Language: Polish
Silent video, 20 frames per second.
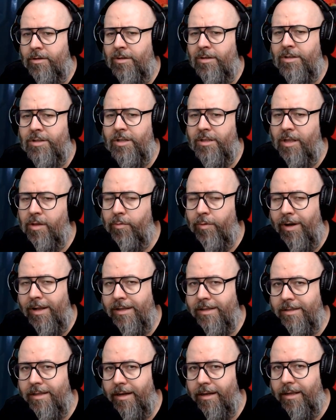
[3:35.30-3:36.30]
Szkoda, że ten
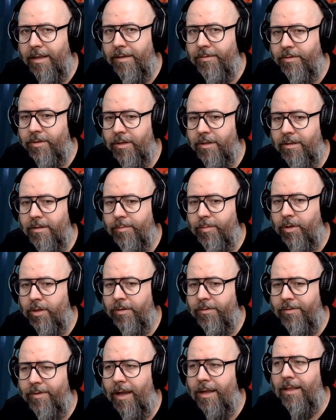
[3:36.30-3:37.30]
Wildstar nie wszedł,
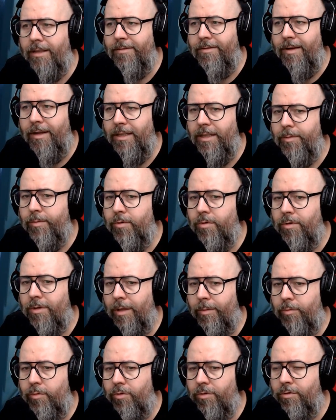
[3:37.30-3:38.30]
bo to fajne, fajne
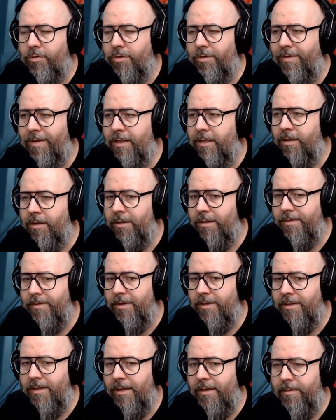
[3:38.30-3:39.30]
było, tam było dużo fajnych
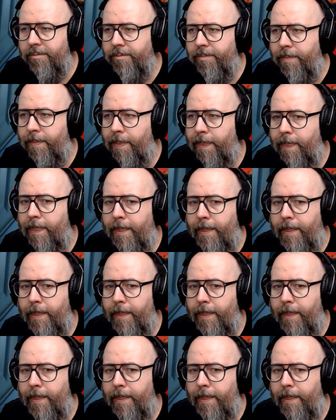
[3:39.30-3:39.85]
rozwiązań.